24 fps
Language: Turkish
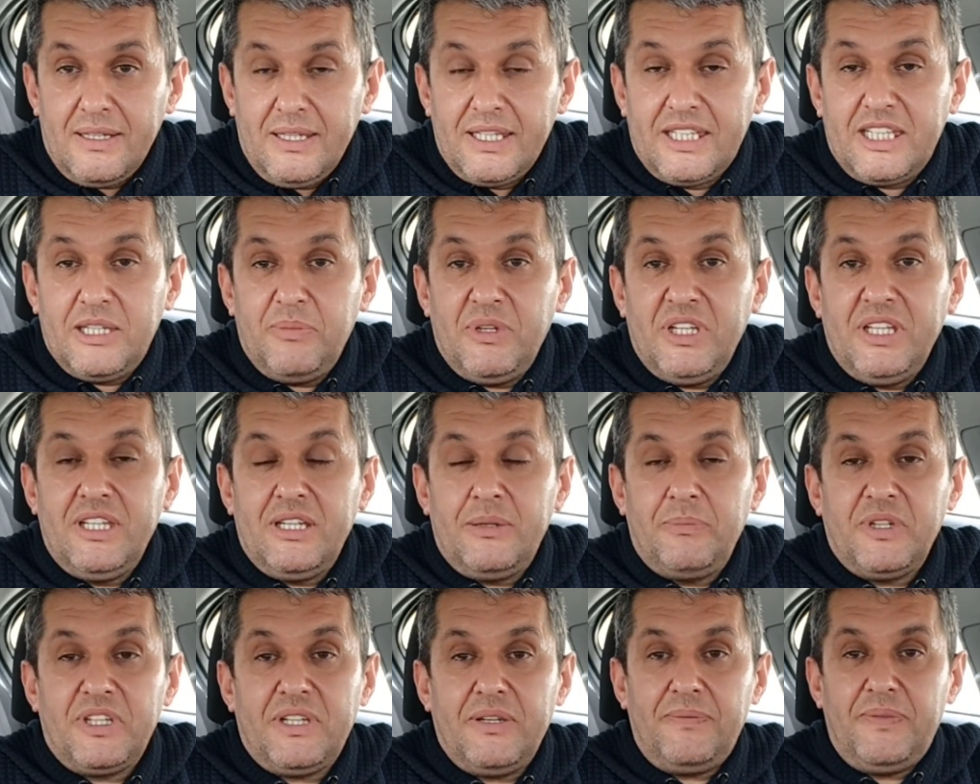
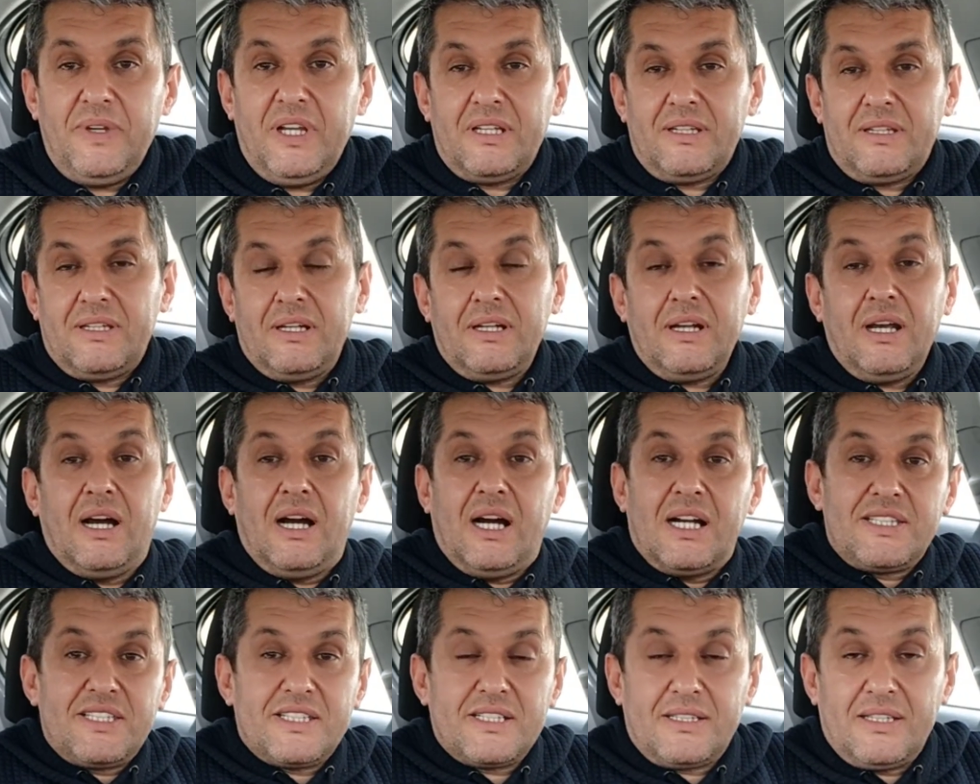2022 fiyatları
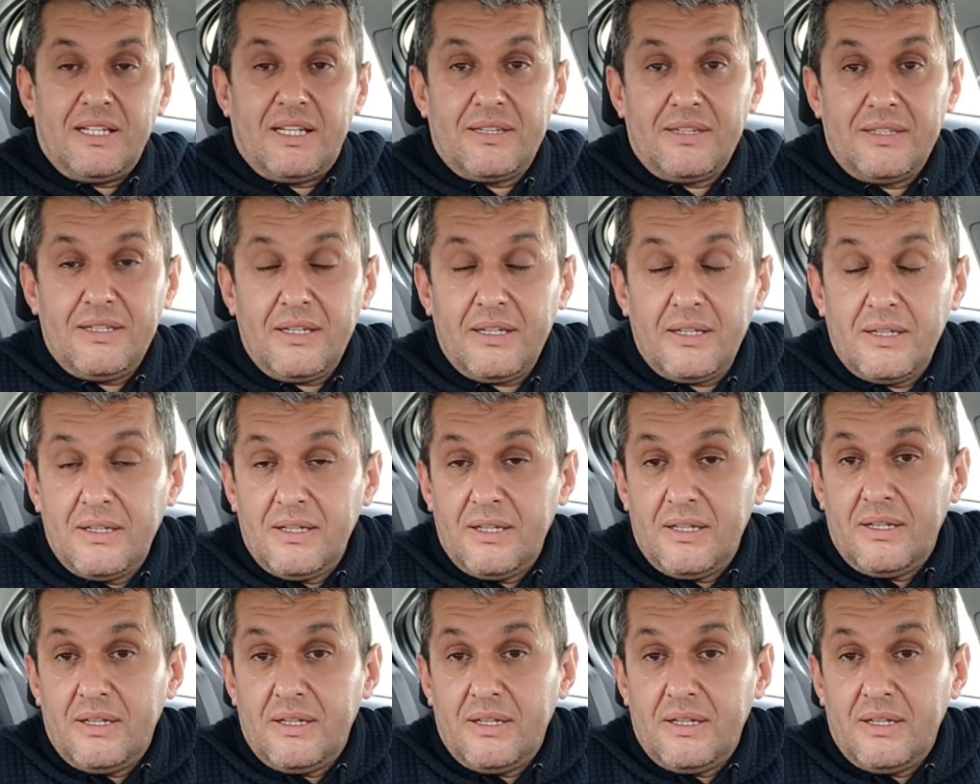açıklandı.